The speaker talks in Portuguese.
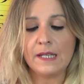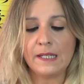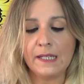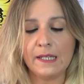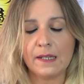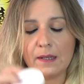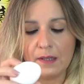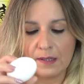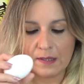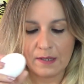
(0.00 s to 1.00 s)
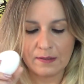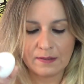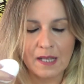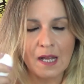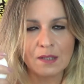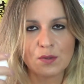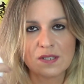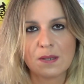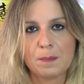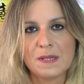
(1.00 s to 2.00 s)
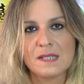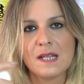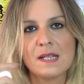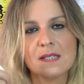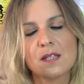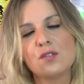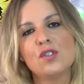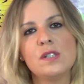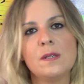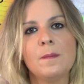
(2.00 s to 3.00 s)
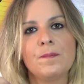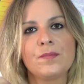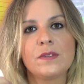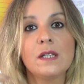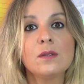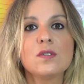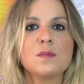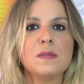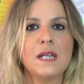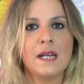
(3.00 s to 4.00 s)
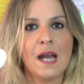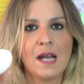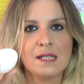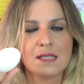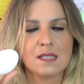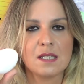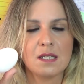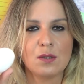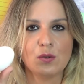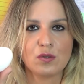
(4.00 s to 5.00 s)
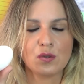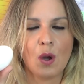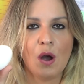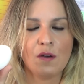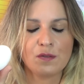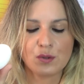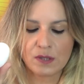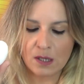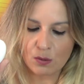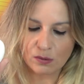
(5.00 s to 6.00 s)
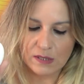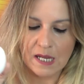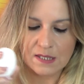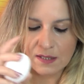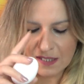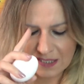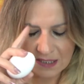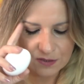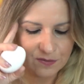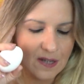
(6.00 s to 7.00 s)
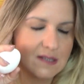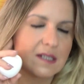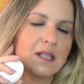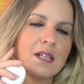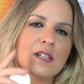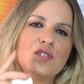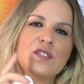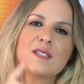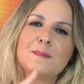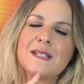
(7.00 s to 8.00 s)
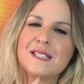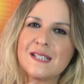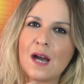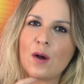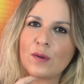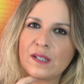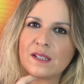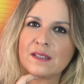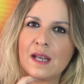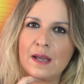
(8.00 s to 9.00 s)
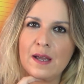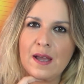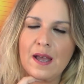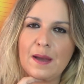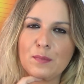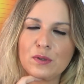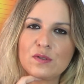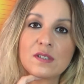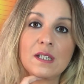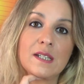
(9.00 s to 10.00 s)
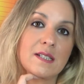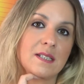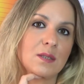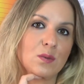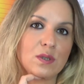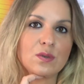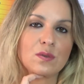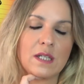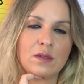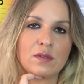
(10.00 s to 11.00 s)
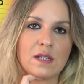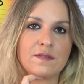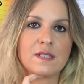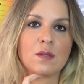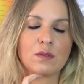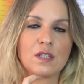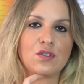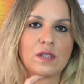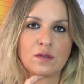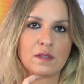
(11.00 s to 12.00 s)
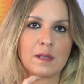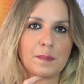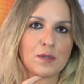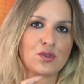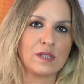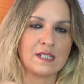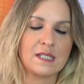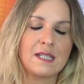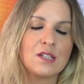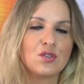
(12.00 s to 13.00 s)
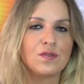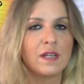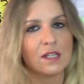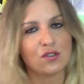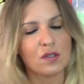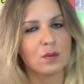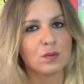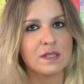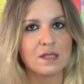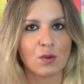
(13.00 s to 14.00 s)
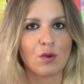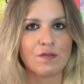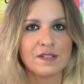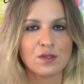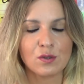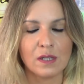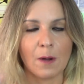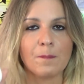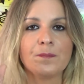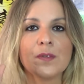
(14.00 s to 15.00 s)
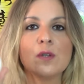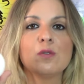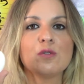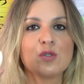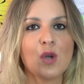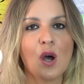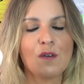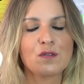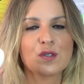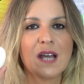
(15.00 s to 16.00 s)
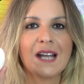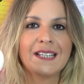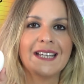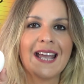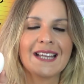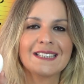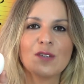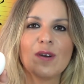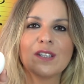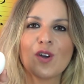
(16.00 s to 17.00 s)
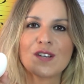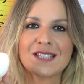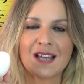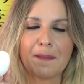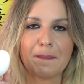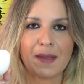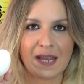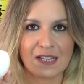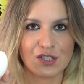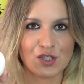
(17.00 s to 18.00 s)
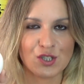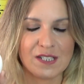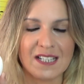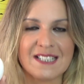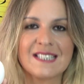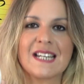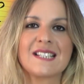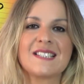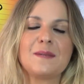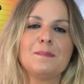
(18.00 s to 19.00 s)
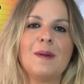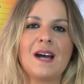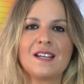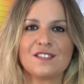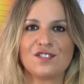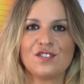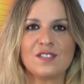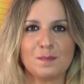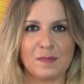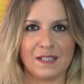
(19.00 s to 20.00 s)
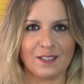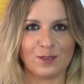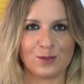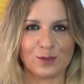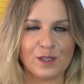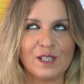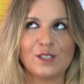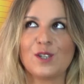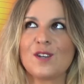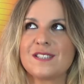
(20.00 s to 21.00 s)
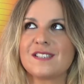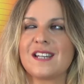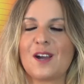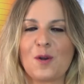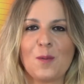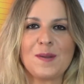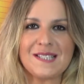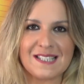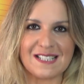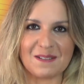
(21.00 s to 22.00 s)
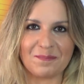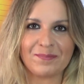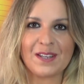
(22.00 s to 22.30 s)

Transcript: E é, dado essa presença de tantos minerais nos ovos, o que acontece? O que, que eles fazem de especial, que até é muito esclarecido isso dentro da visão da dietoterapia chinesa e é diferente da nutrição convencional. Os ovos aquietam a nossa mente e eles trazem paz de espírito. Nossa, Andréa, como assim?